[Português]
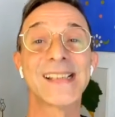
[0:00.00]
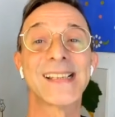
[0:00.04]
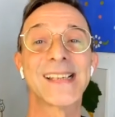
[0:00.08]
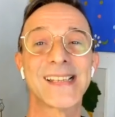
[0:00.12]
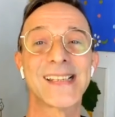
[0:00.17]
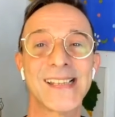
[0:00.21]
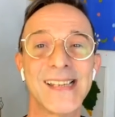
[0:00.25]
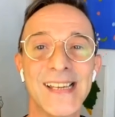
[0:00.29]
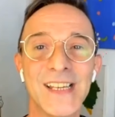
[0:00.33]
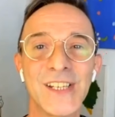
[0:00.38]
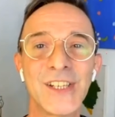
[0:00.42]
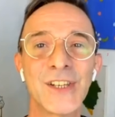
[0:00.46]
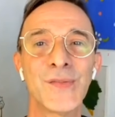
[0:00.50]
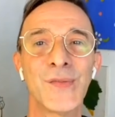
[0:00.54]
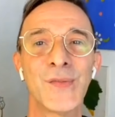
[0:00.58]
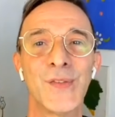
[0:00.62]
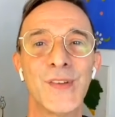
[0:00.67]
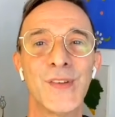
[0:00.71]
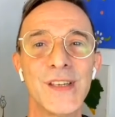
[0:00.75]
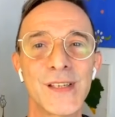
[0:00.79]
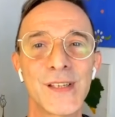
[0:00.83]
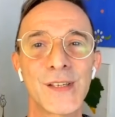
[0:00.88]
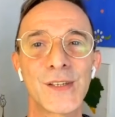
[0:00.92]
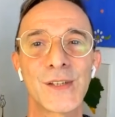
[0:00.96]
ser
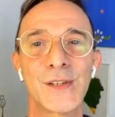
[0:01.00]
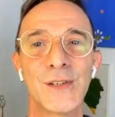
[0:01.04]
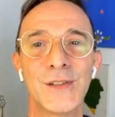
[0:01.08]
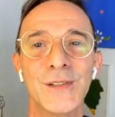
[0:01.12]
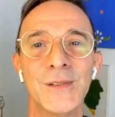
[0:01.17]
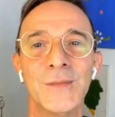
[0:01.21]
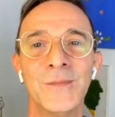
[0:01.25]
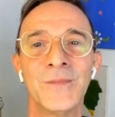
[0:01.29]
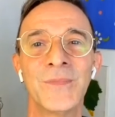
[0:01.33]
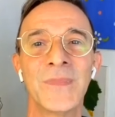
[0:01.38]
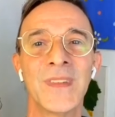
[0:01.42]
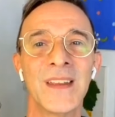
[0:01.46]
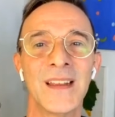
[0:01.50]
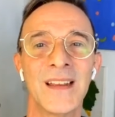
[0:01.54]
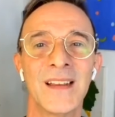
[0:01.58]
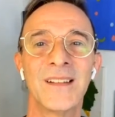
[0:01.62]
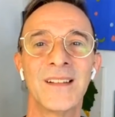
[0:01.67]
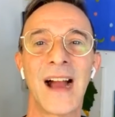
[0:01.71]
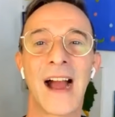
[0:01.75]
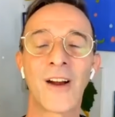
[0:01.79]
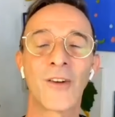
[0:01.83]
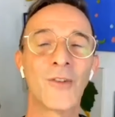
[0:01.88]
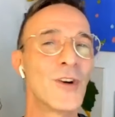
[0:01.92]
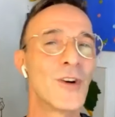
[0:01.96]
difícil.
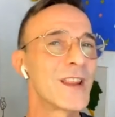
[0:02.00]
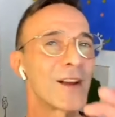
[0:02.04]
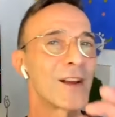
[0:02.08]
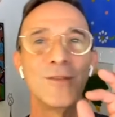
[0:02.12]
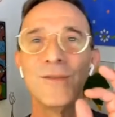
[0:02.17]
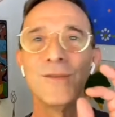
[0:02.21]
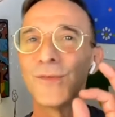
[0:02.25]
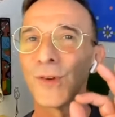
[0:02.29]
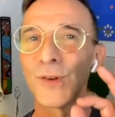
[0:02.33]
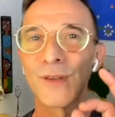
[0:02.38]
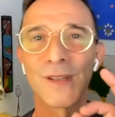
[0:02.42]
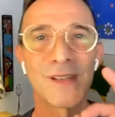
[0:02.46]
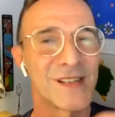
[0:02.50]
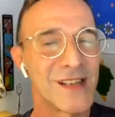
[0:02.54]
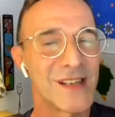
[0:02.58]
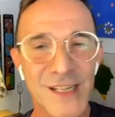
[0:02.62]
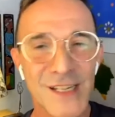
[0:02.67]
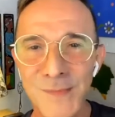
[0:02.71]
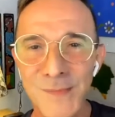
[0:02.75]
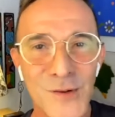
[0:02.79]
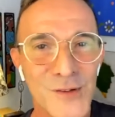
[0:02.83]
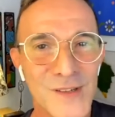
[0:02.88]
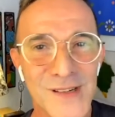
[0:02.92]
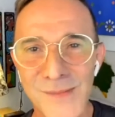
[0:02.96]
Agora é com
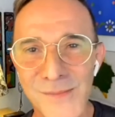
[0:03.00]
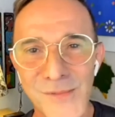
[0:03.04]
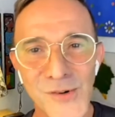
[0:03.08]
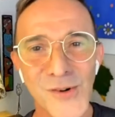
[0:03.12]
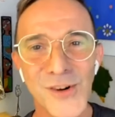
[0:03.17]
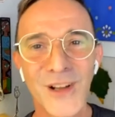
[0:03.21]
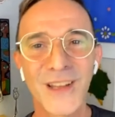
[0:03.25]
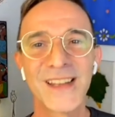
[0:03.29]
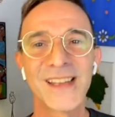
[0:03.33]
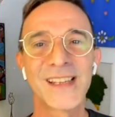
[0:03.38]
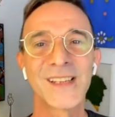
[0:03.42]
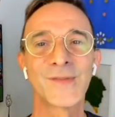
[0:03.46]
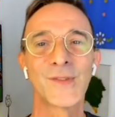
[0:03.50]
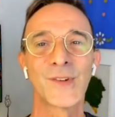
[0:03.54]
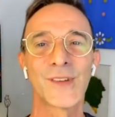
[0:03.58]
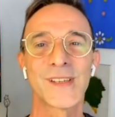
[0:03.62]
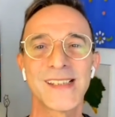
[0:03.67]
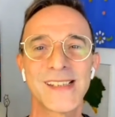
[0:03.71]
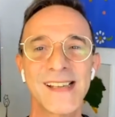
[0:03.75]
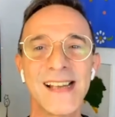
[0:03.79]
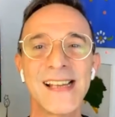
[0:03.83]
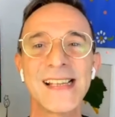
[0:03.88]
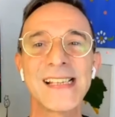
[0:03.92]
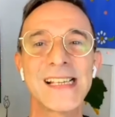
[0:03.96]
vocês, meus amores,
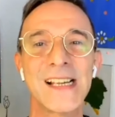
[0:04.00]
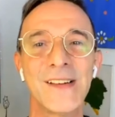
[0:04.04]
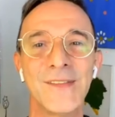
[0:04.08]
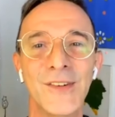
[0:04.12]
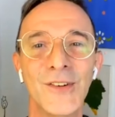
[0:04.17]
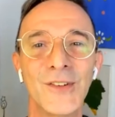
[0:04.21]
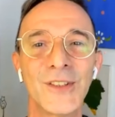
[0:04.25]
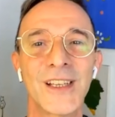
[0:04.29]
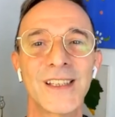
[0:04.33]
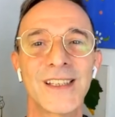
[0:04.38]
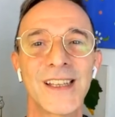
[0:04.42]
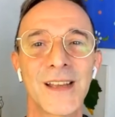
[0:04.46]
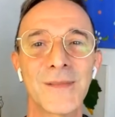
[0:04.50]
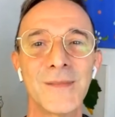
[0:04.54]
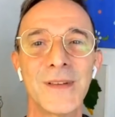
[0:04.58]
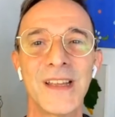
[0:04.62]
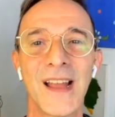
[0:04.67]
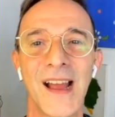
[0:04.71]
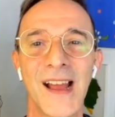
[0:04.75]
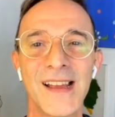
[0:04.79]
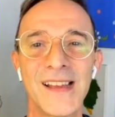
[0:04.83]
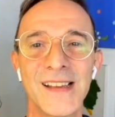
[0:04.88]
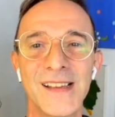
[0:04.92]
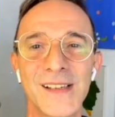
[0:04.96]
vocês que vão
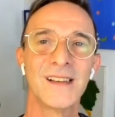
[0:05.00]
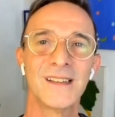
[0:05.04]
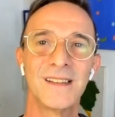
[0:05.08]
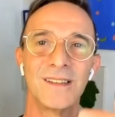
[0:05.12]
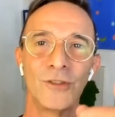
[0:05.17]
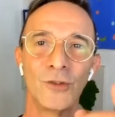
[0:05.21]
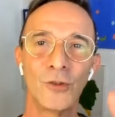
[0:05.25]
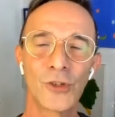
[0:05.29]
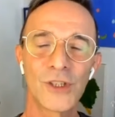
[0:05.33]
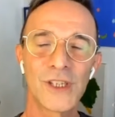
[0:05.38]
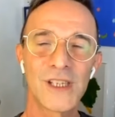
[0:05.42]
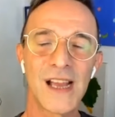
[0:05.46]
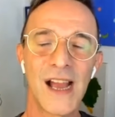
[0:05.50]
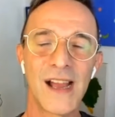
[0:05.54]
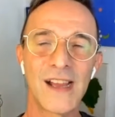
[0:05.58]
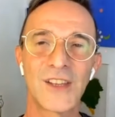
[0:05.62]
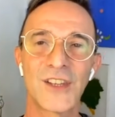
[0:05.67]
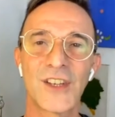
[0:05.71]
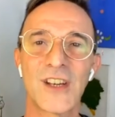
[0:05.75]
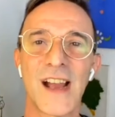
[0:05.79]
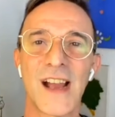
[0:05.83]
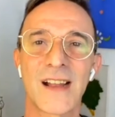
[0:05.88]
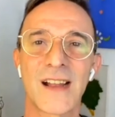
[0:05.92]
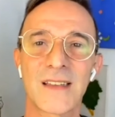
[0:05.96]
determinar isso. No
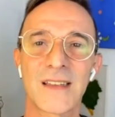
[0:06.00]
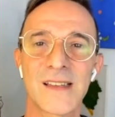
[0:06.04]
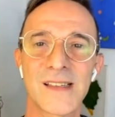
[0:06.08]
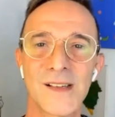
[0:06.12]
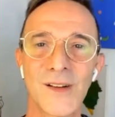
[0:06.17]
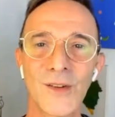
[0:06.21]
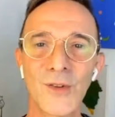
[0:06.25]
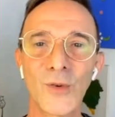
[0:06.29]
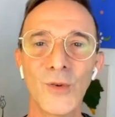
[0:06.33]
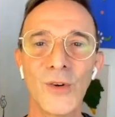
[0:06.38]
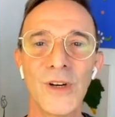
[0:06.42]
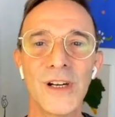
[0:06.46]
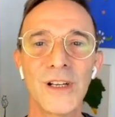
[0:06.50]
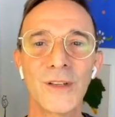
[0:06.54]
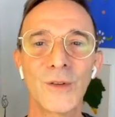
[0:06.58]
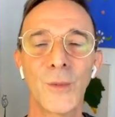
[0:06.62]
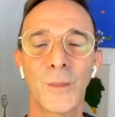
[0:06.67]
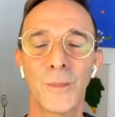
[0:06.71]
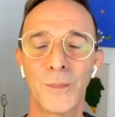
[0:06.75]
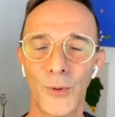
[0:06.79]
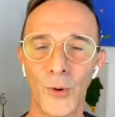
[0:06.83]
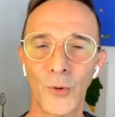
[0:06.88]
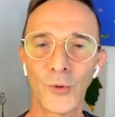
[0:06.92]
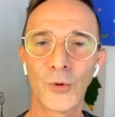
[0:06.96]
site
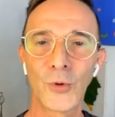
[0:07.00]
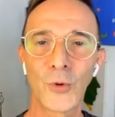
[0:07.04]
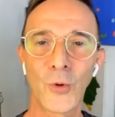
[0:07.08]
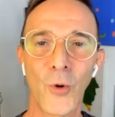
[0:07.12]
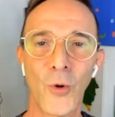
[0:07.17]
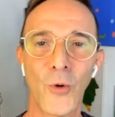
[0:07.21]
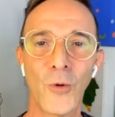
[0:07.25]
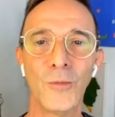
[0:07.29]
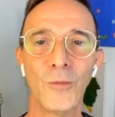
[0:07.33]
artesãodoano.com.br